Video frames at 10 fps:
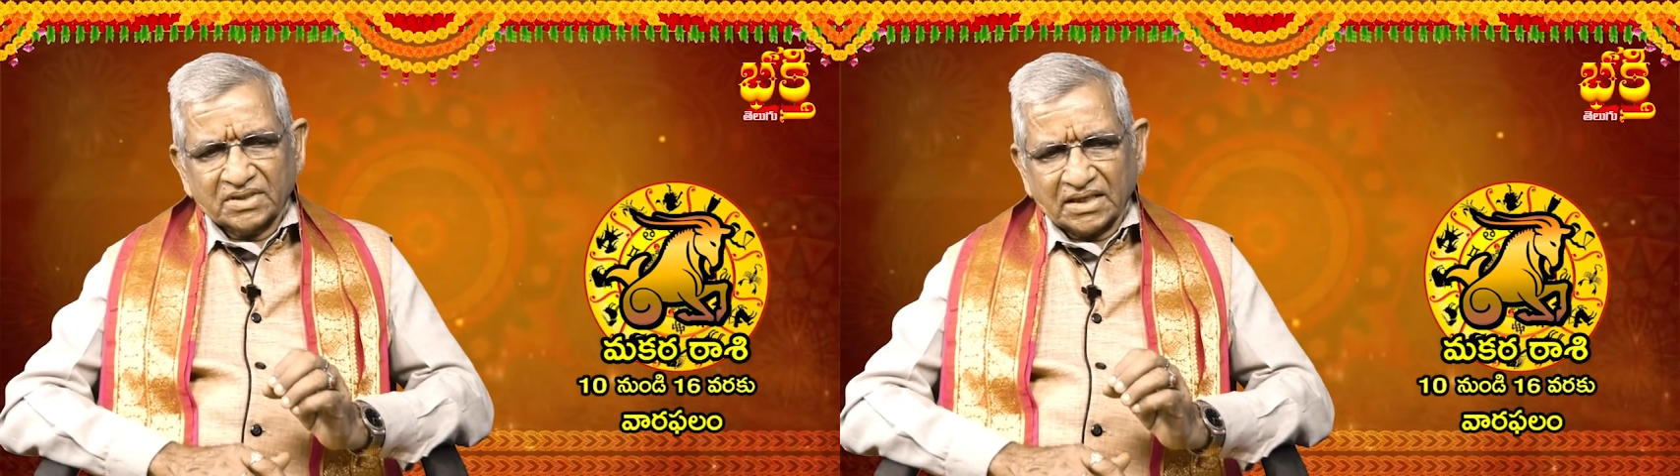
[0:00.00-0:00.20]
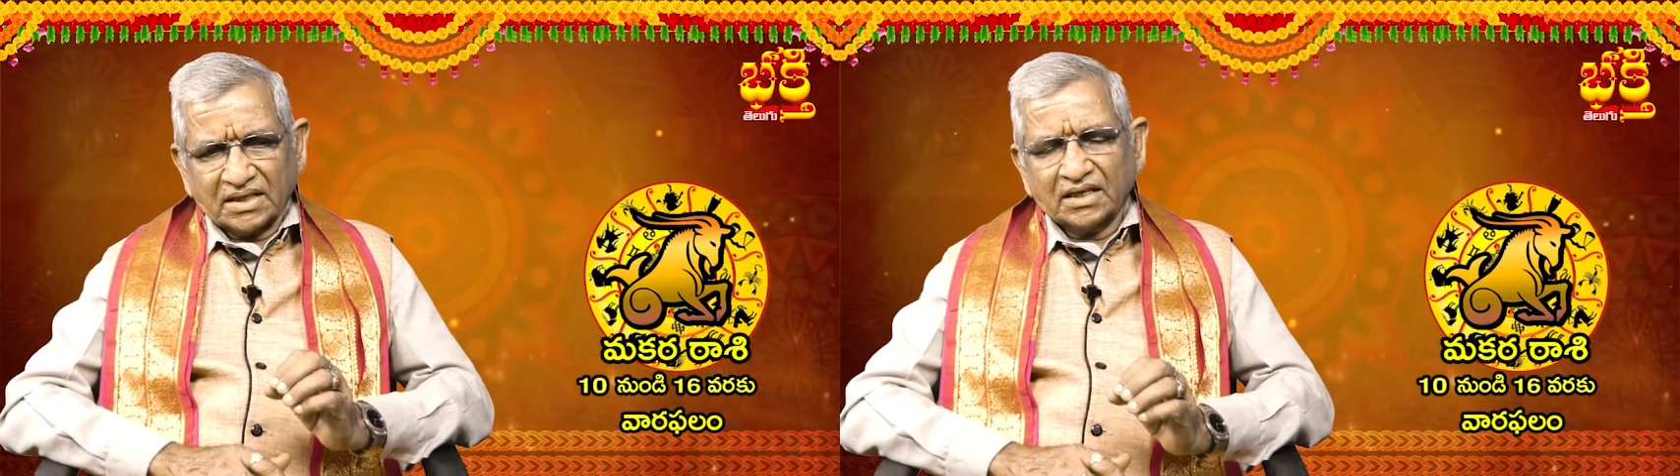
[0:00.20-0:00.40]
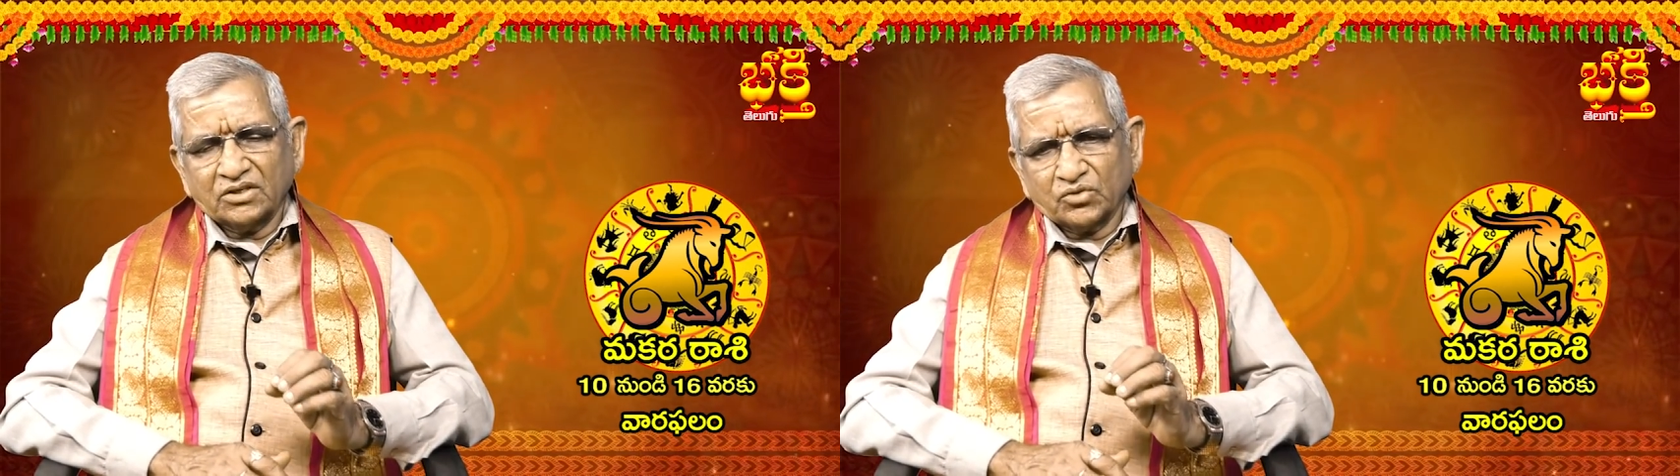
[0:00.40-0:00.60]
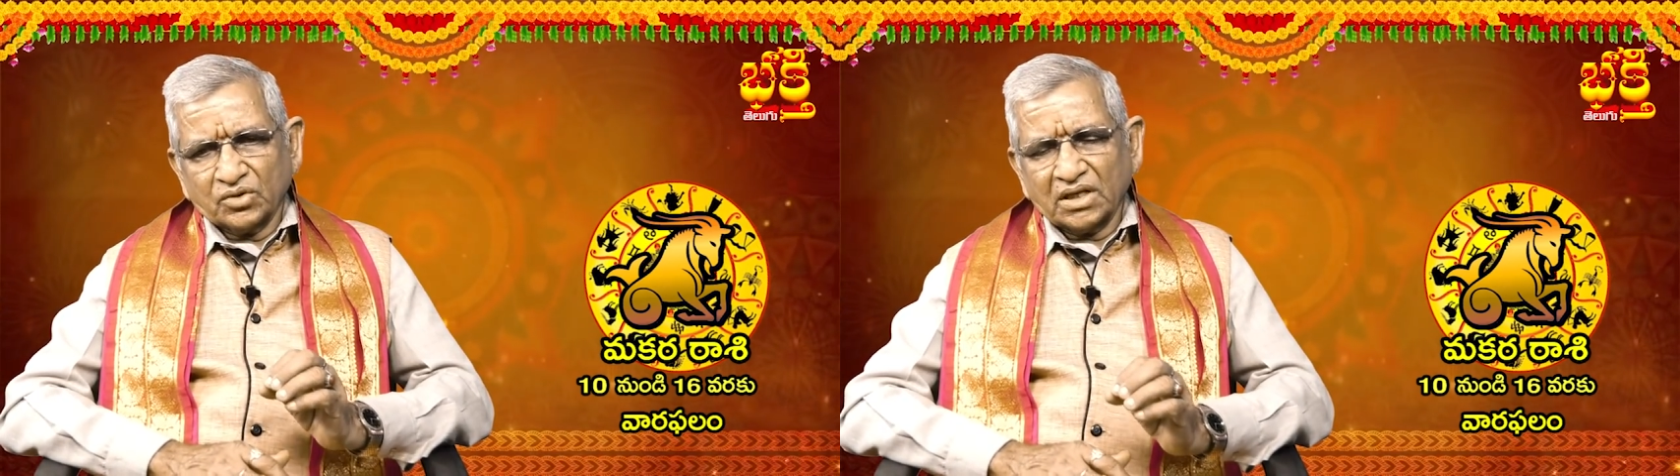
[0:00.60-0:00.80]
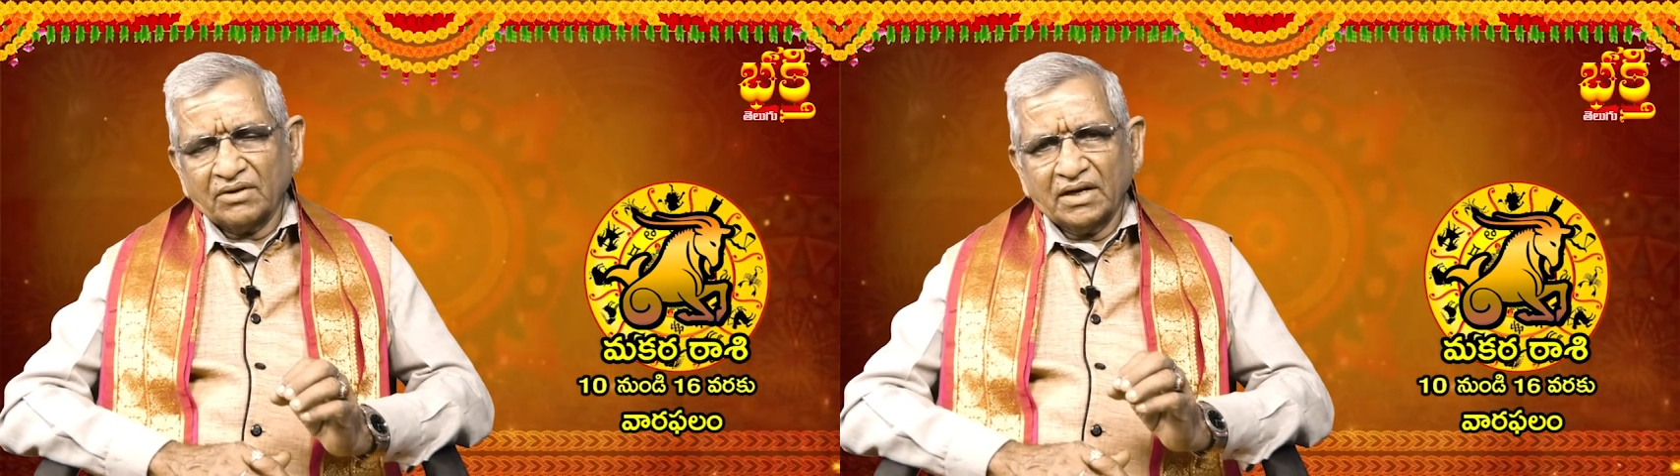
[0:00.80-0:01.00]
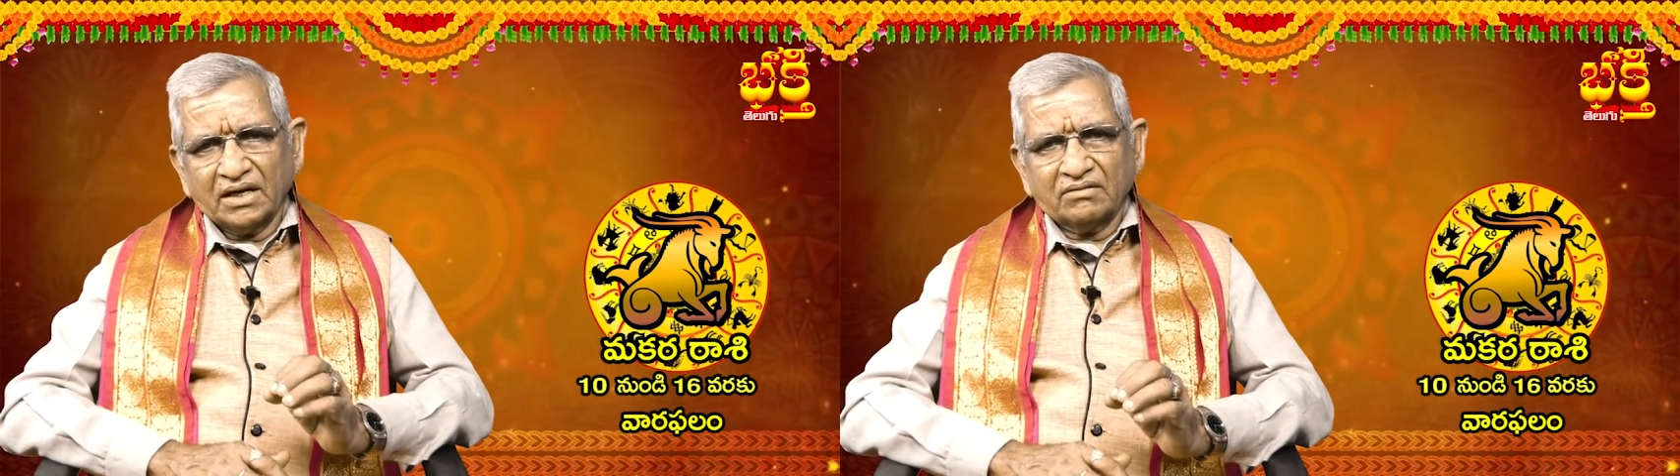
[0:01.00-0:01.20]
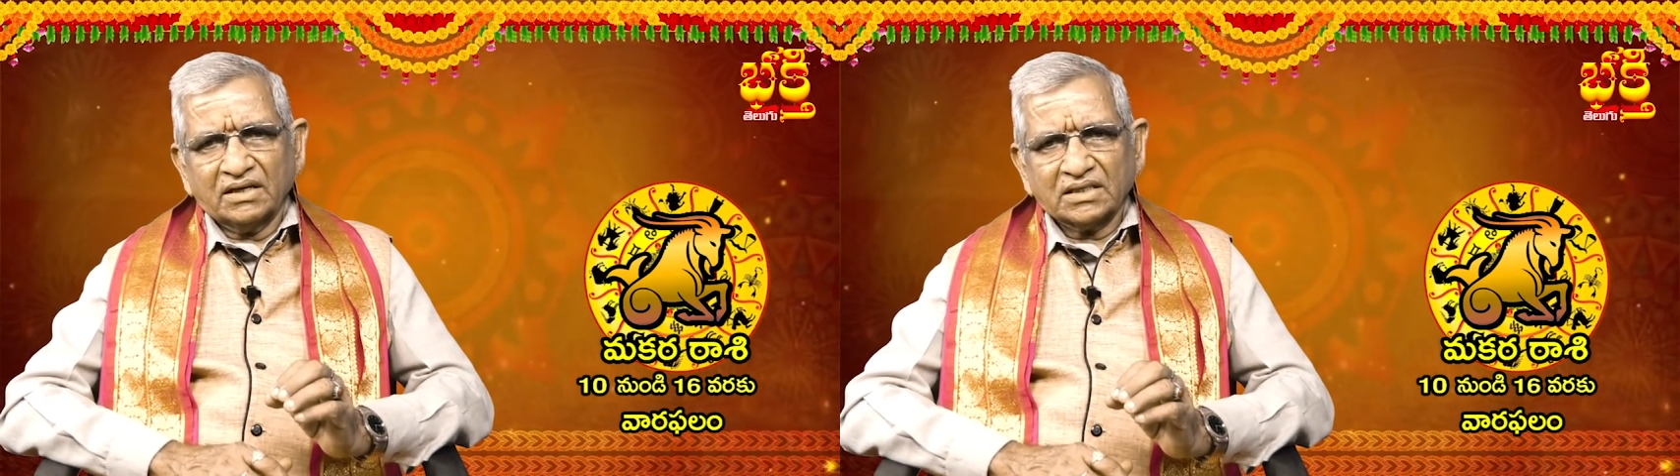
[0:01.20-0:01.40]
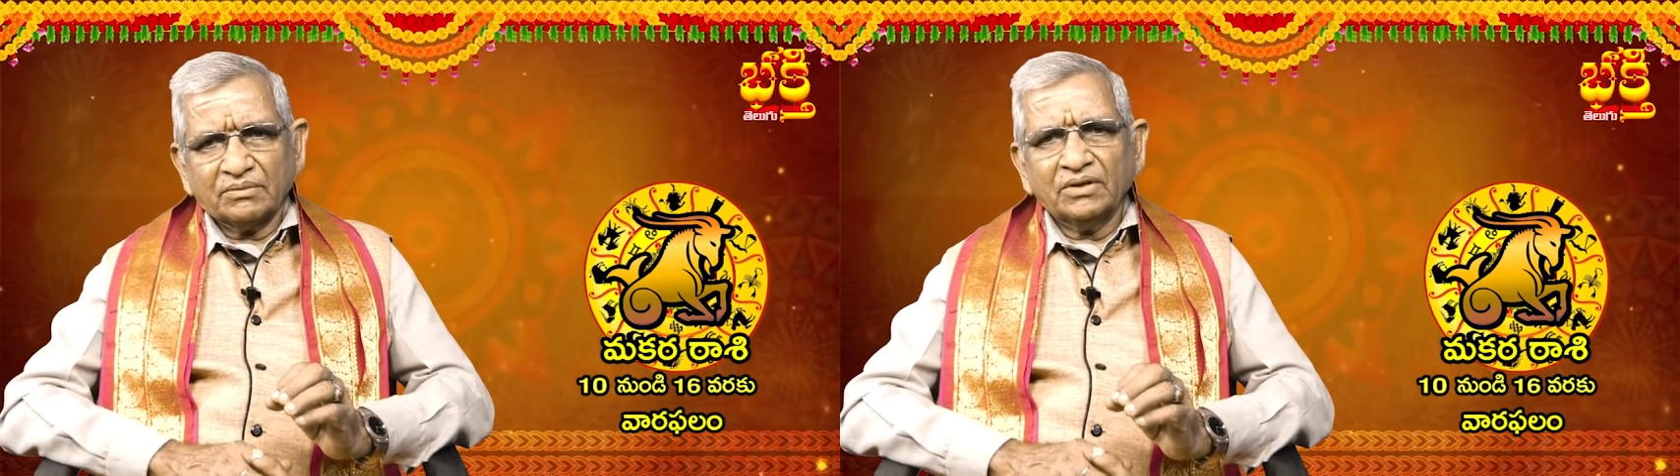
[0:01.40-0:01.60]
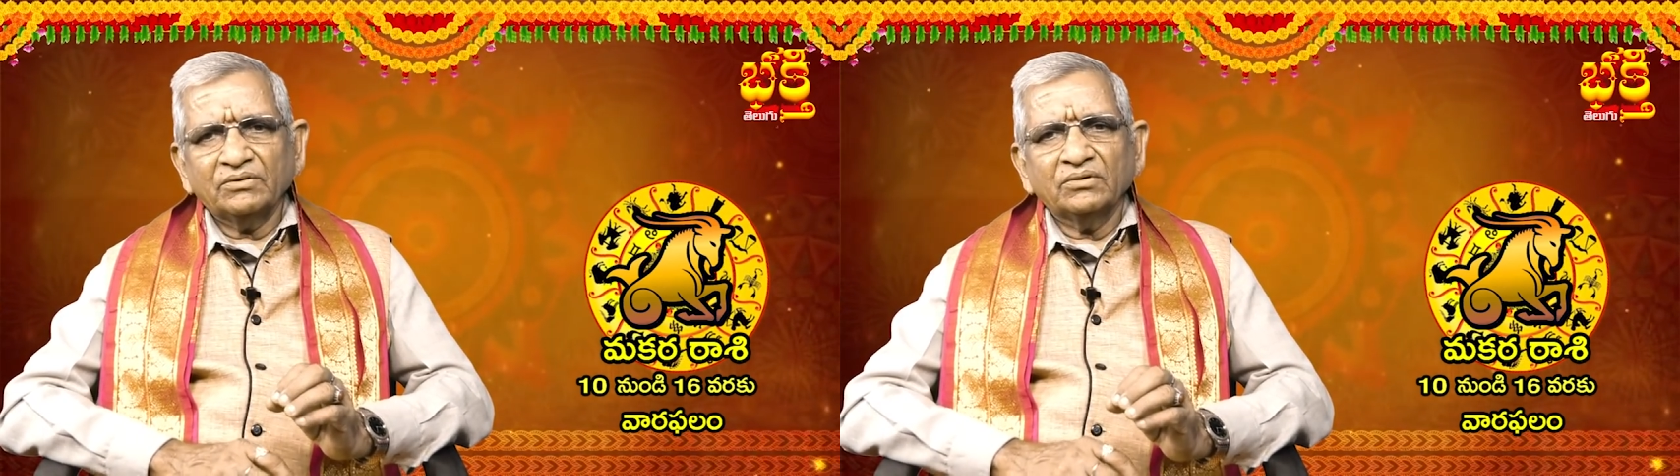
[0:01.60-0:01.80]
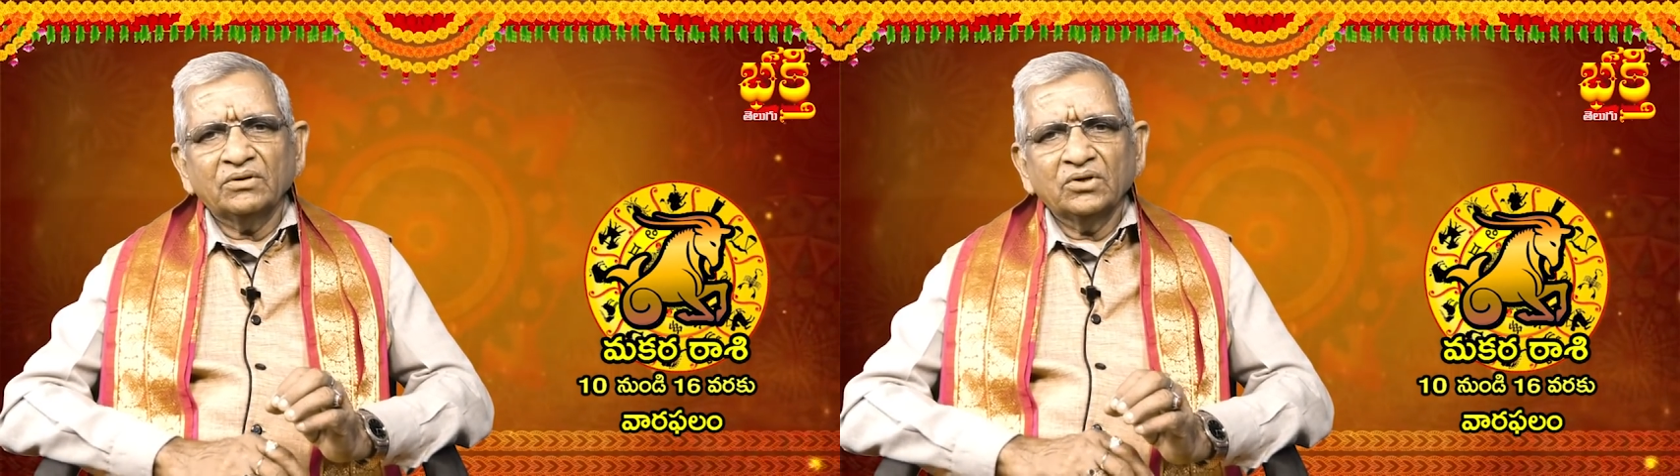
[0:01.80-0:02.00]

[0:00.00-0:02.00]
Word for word: చక్కటి సుందరమైనటువంటి సమయం